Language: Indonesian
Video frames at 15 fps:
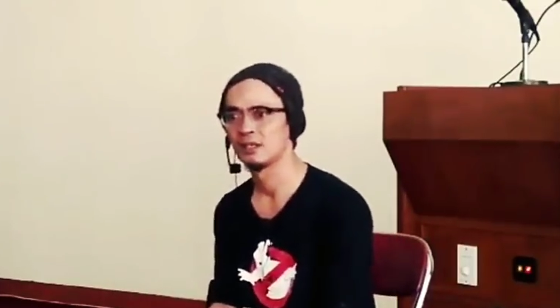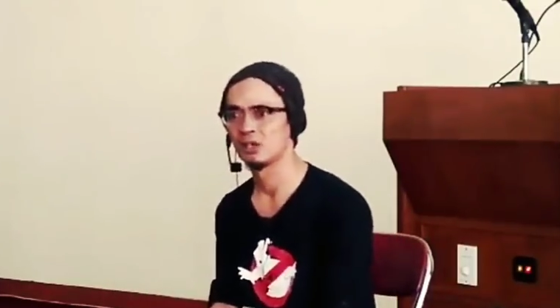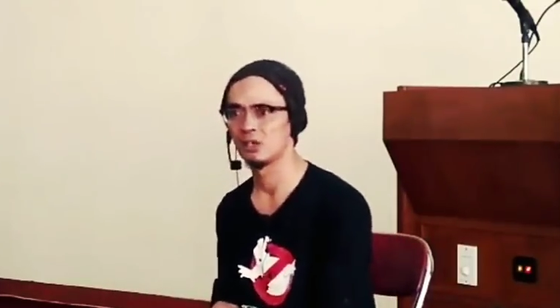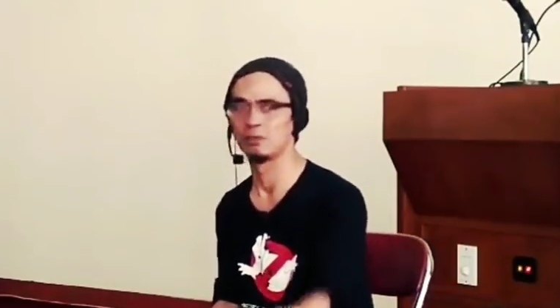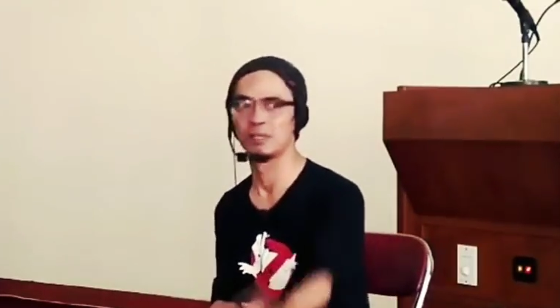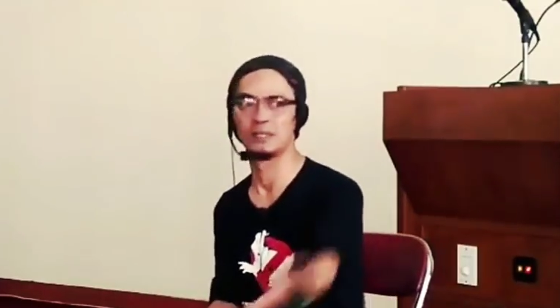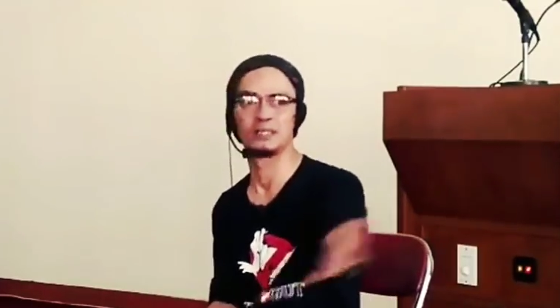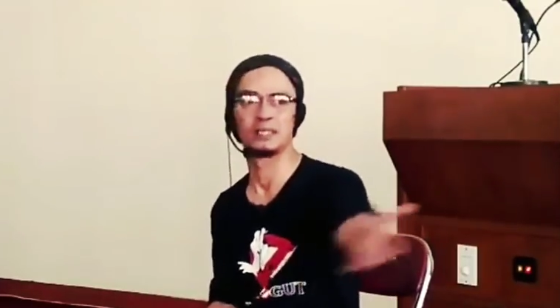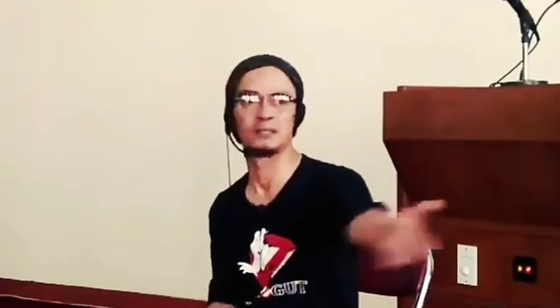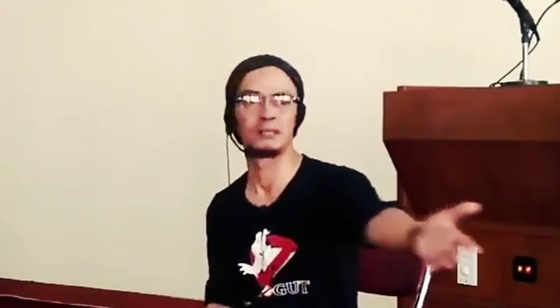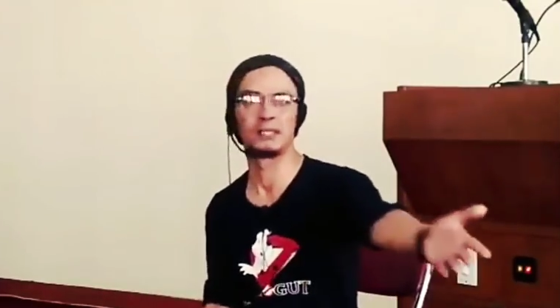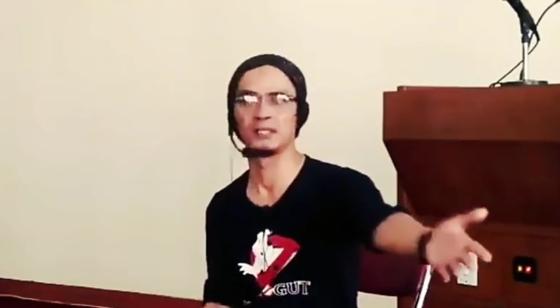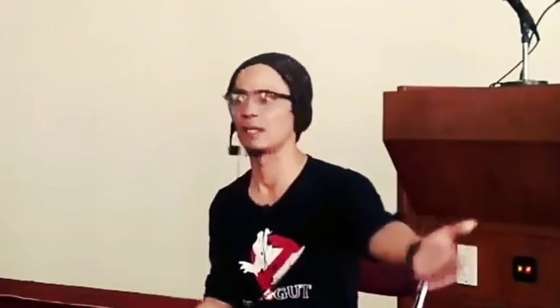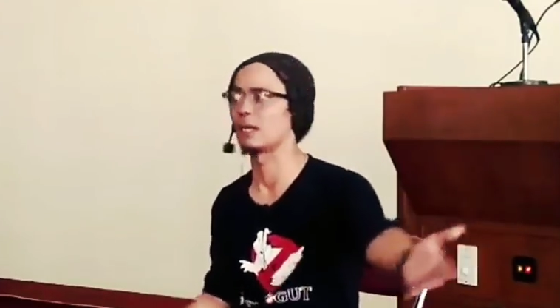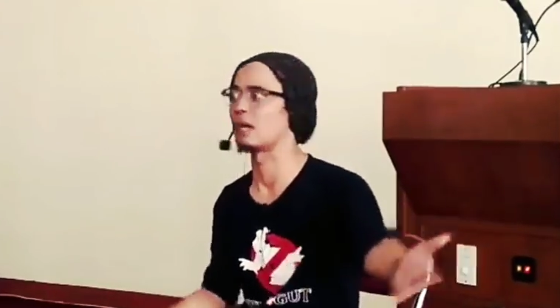lo baju
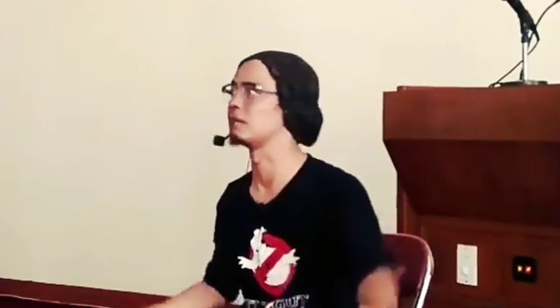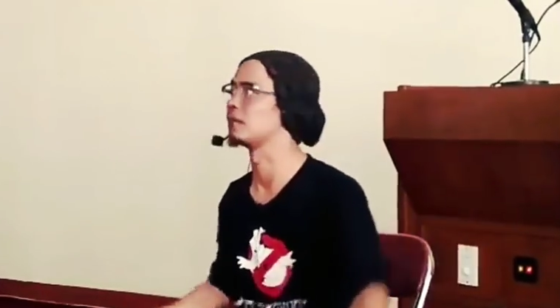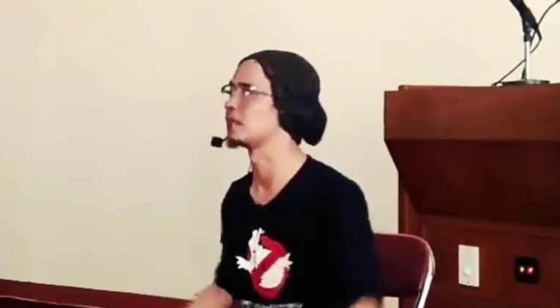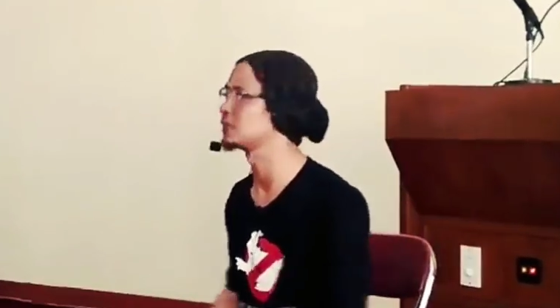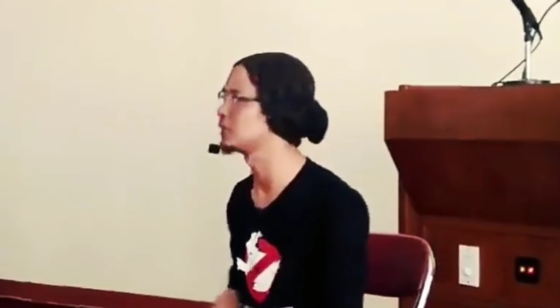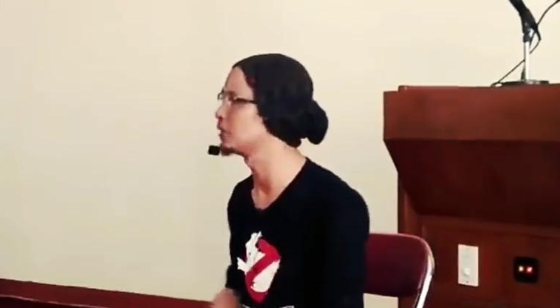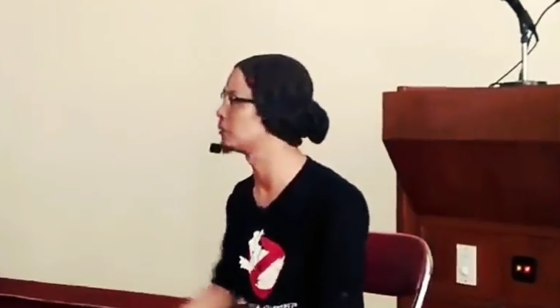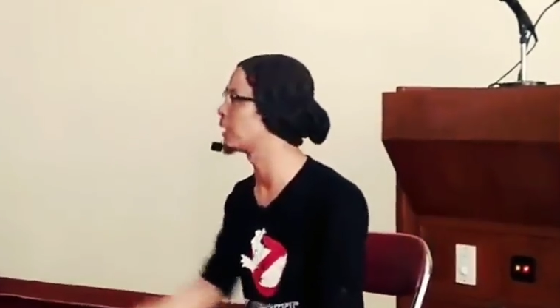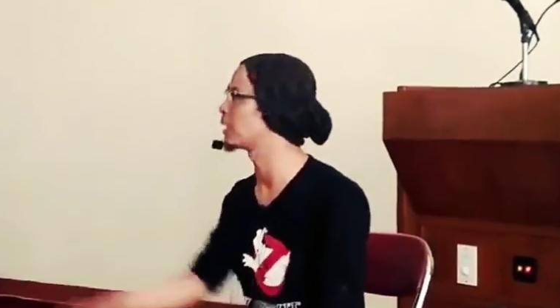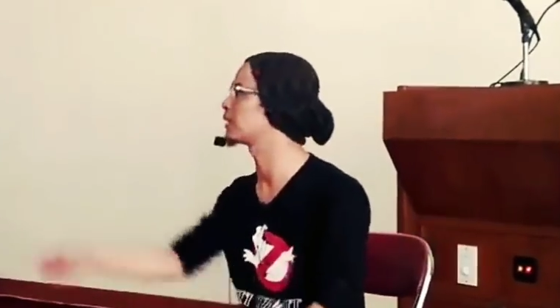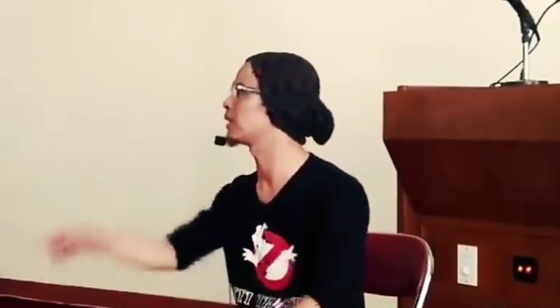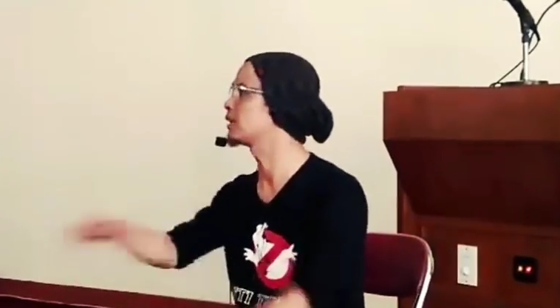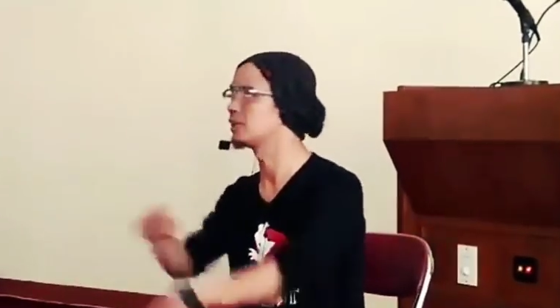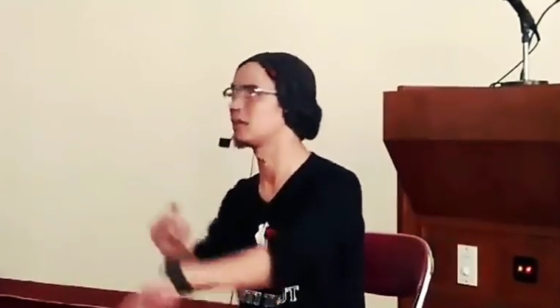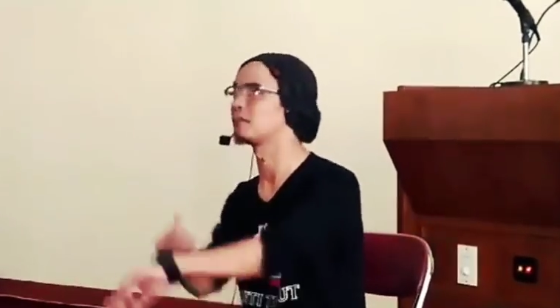lemah enak ke masjid pak
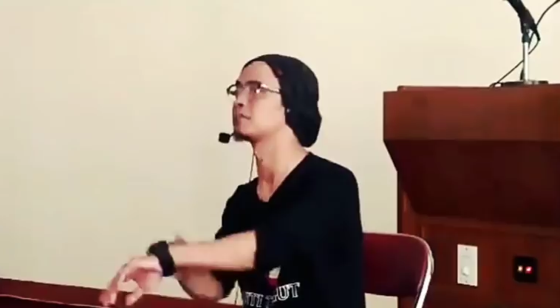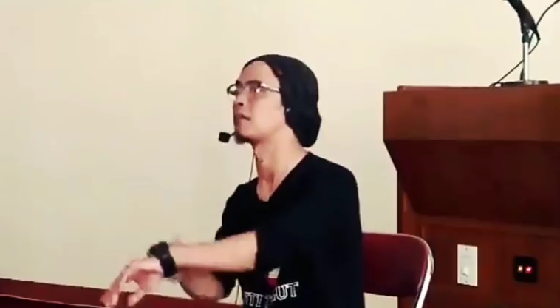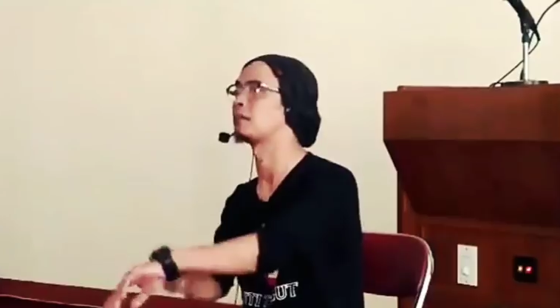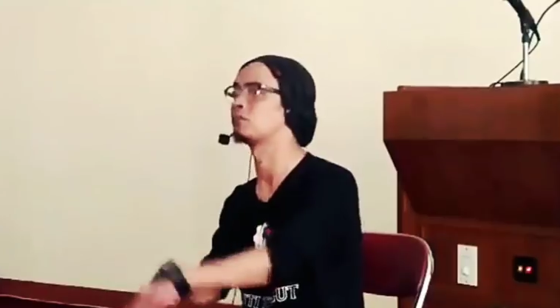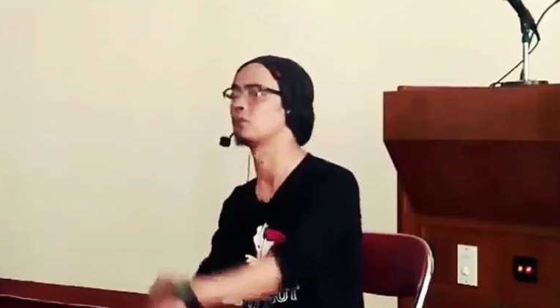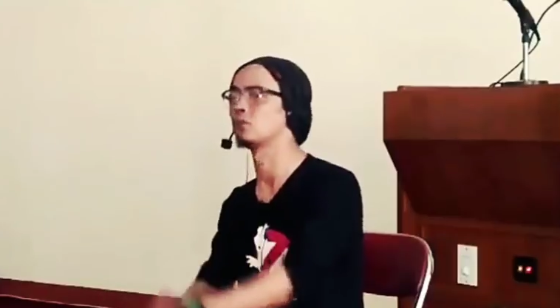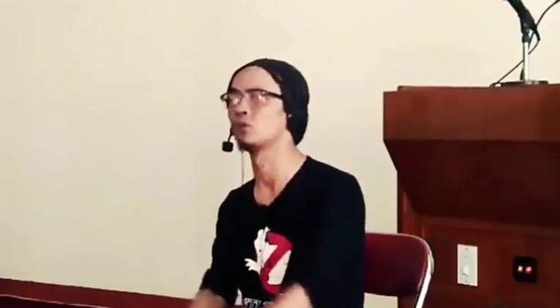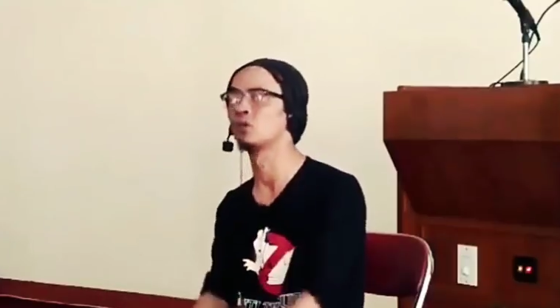tadi jam 10